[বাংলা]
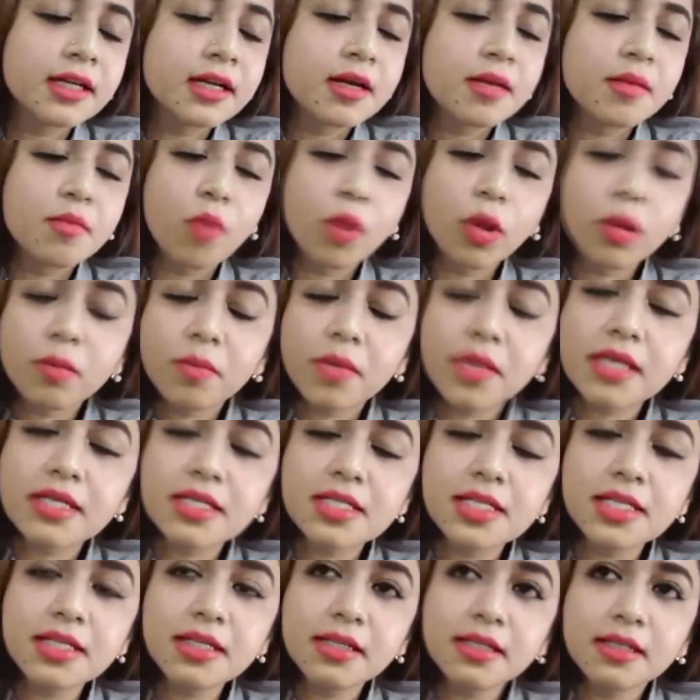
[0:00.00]

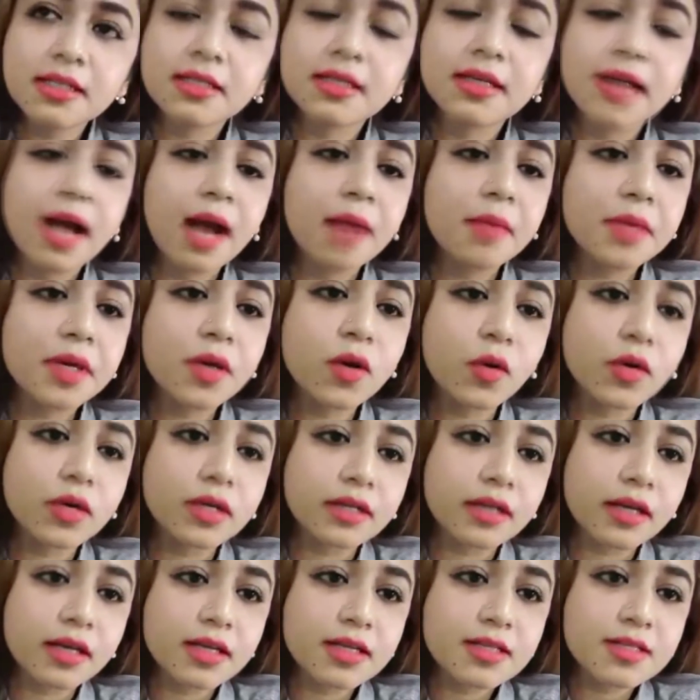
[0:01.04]
বদমাইশি আমি করি
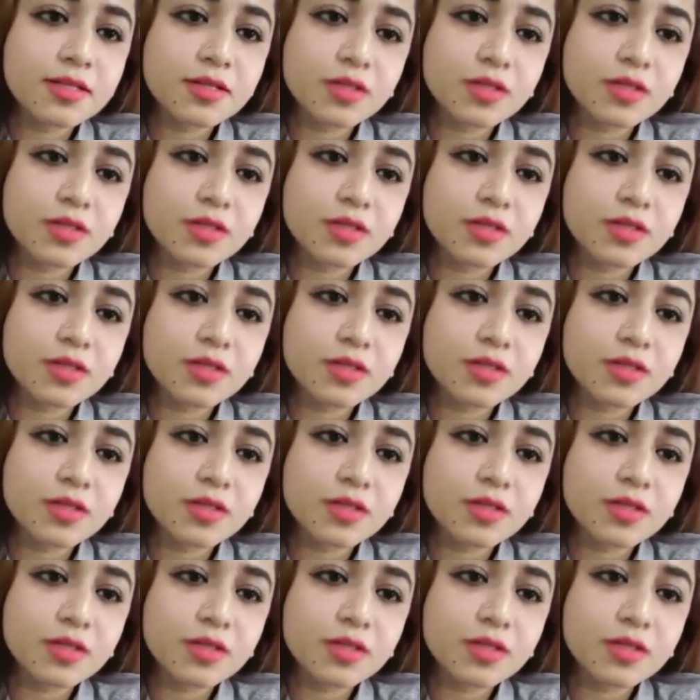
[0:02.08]
নাই